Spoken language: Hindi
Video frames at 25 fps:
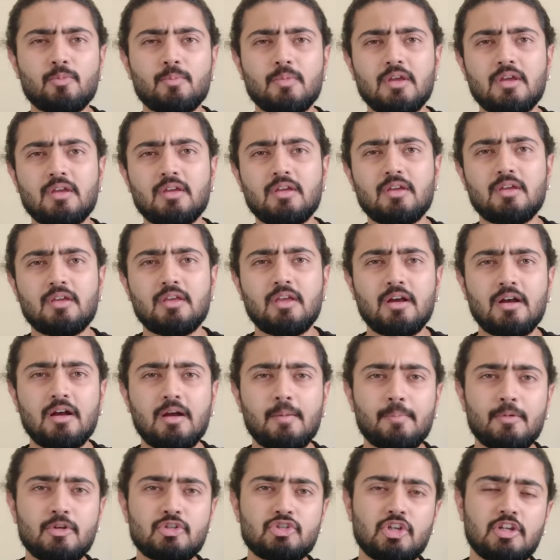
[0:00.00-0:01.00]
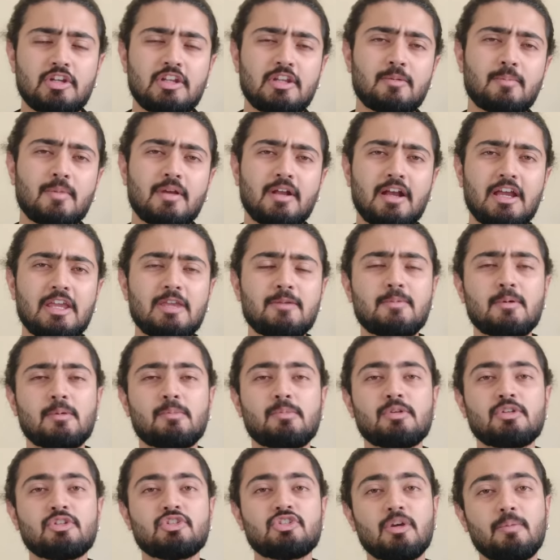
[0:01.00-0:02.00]
में या अपने शरीर में कहीं पे
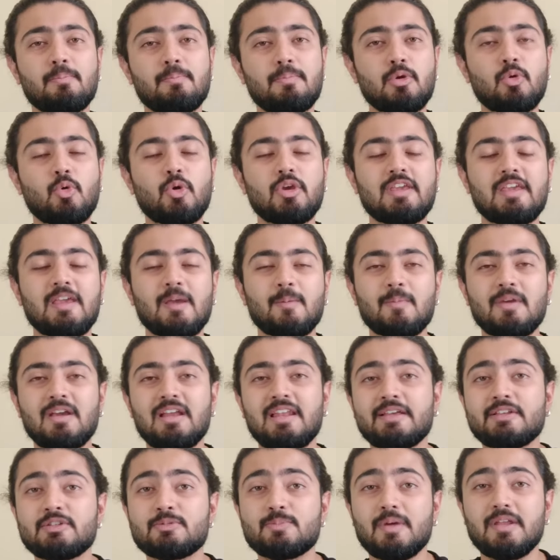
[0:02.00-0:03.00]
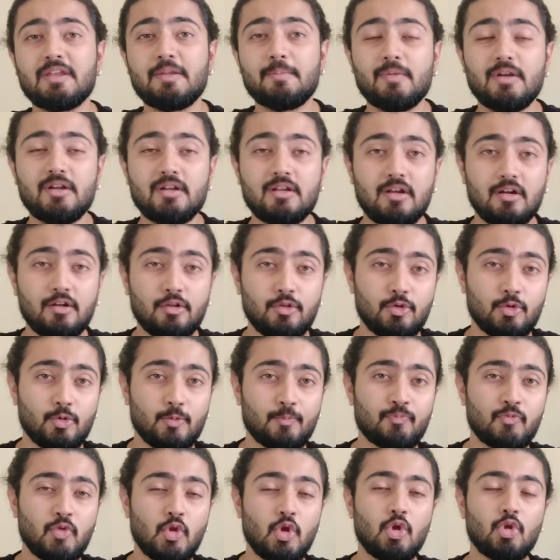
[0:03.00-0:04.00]
भी जब भी कोई केमिकल एक्सपेरिमेंट करते
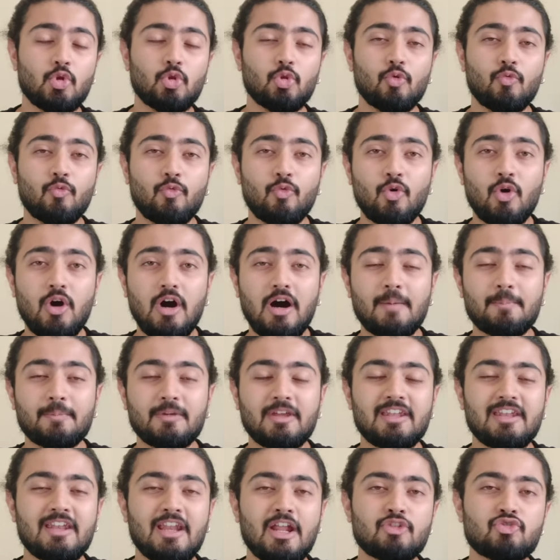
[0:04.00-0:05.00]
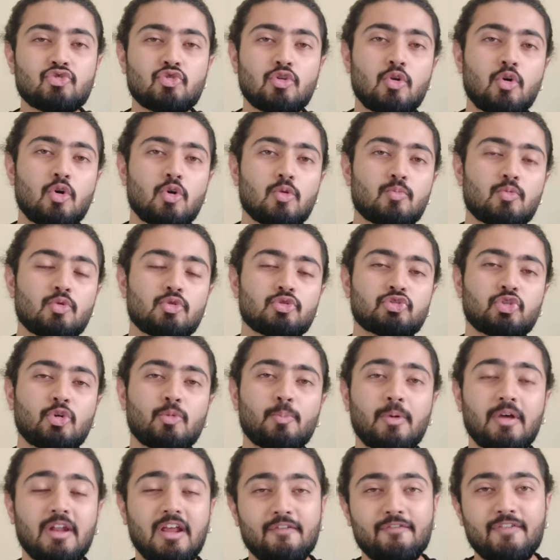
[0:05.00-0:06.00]
हो तो वो आपके नेचुरल हॉर्मोन्स के
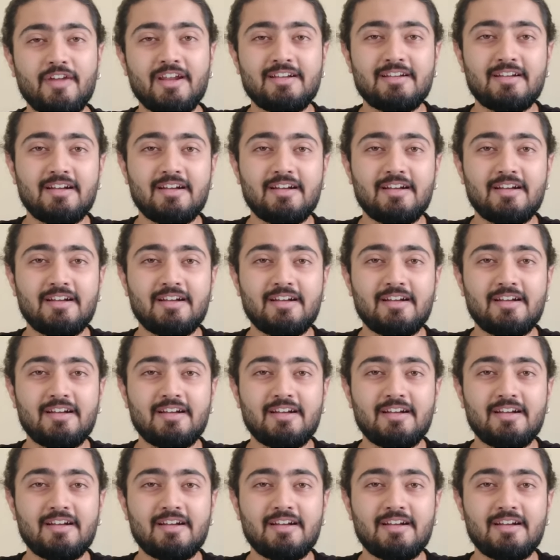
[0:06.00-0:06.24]
ऊपर इफेक्ट